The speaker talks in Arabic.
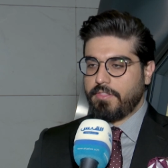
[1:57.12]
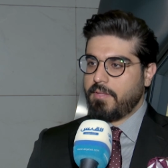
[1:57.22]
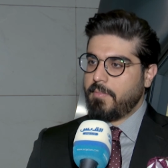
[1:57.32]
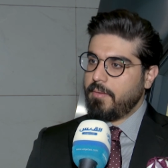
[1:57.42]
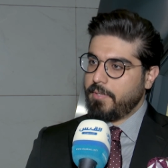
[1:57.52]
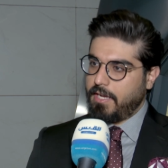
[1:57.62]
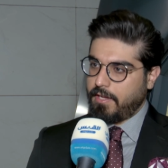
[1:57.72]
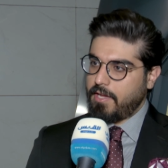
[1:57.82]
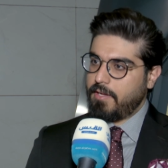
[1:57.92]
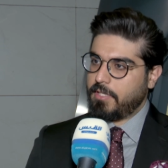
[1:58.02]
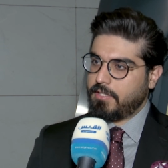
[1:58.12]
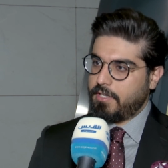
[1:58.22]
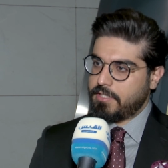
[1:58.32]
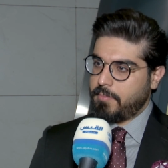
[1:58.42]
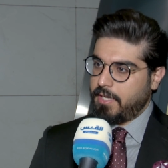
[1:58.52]
الانضمام الى قائمة
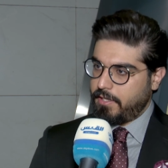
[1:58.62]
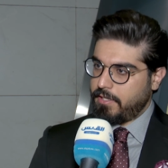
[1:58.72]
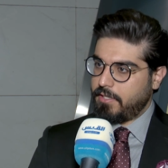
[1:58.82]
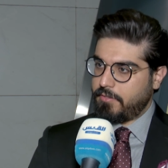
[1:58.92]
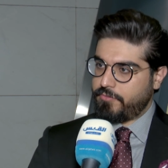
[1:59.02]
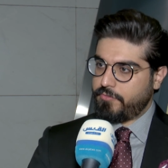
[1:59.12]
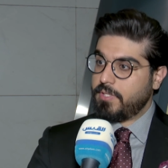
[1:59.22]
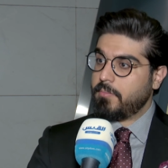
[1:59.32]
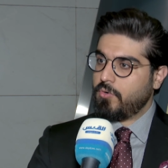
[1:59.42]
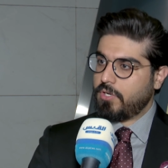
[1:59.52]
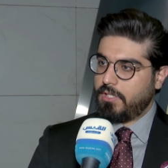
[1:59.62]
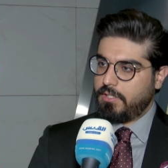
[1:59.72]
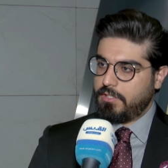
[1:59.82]
الاسماء هي في موقع